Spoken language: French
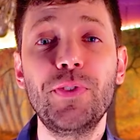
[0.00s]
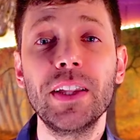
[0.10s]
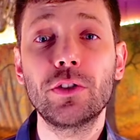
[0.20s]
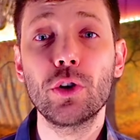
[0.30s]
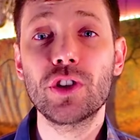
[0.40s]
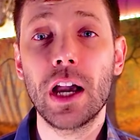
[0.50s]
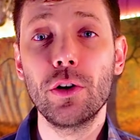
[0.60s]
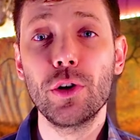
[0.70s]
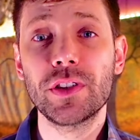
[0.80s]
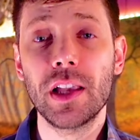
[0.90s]
fait que Charles
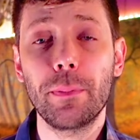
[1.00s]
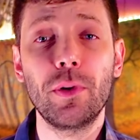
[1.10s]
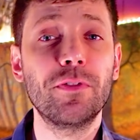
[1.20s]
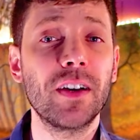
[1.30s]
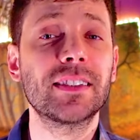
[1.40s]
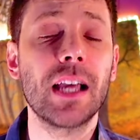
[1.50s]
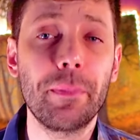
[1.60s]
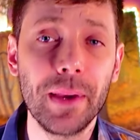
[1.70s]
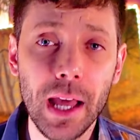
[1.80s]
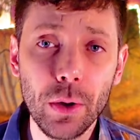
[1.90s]
le Simple fasse
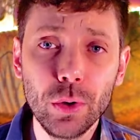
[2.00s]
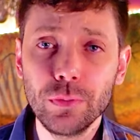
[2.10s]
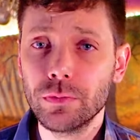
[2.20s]
appel à eux